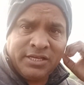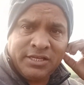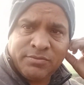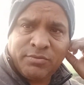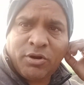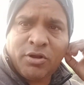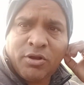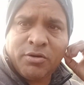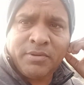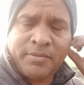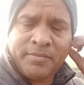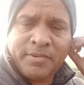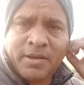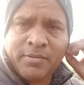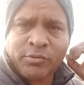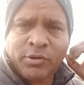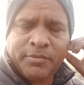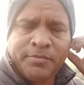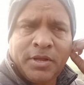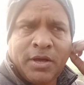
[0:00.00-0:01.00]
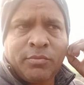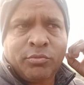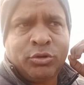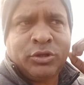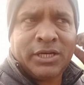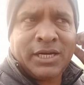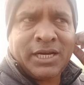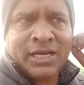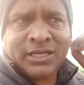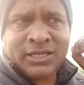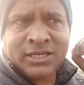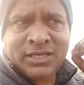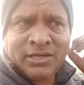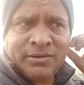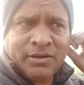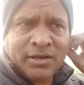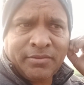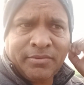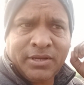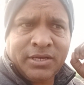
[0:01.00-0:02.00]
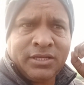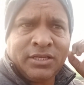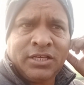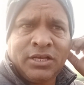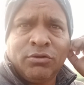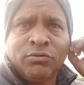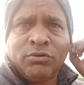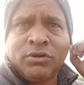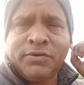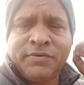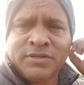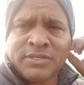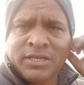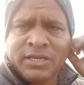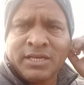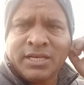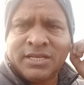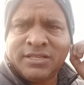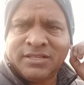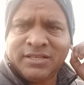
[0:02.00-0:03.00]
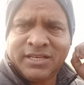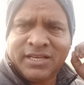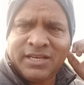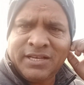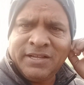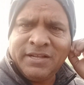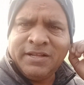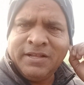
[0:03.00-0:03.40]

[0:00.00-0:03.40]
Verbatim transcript: इस ब्लॉग में हमने आपको हमने आपको दिखाया कि हमारी गेहूँ की फसल कैसी है